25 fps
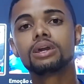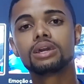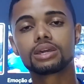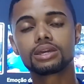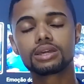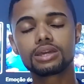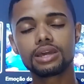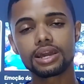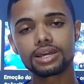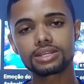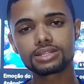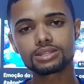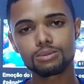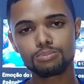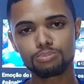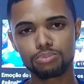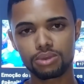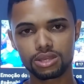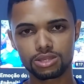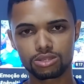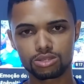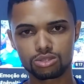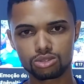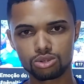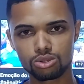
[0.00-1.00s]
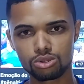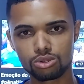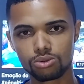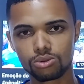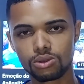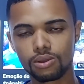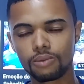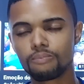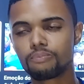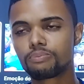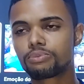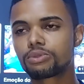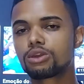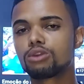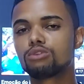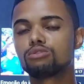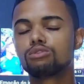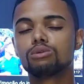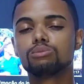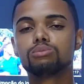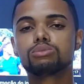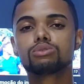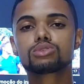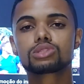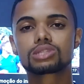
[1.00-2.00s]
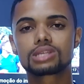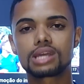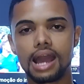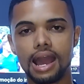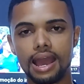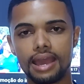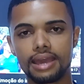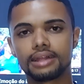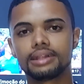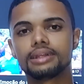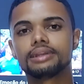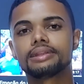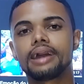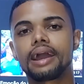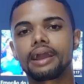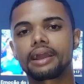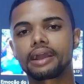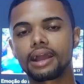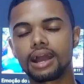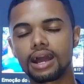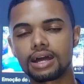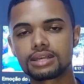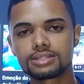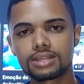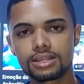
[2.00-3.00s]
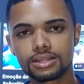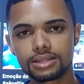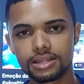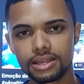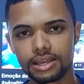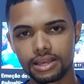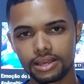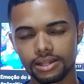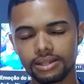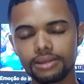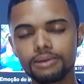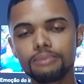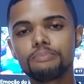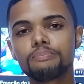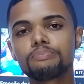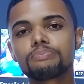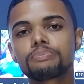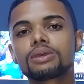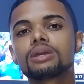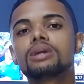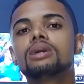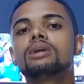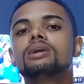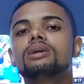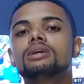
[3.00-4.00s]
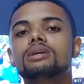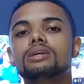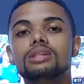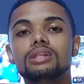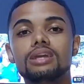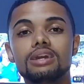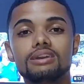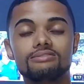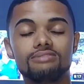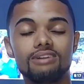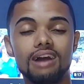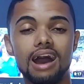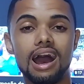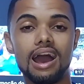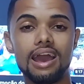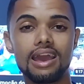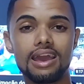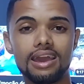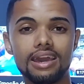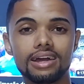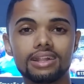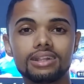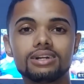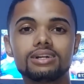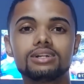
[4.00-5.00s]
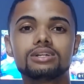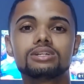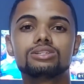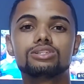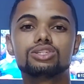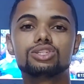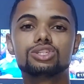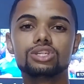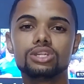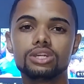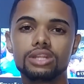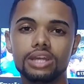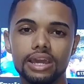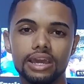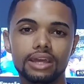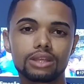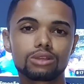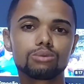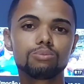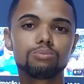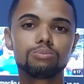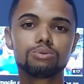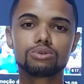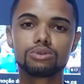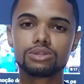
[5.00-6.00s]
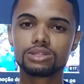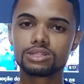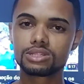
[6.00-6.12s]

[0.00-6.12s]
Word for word: E essa pessoa, eu vou buscar ela na casa dela e levar ela direto para o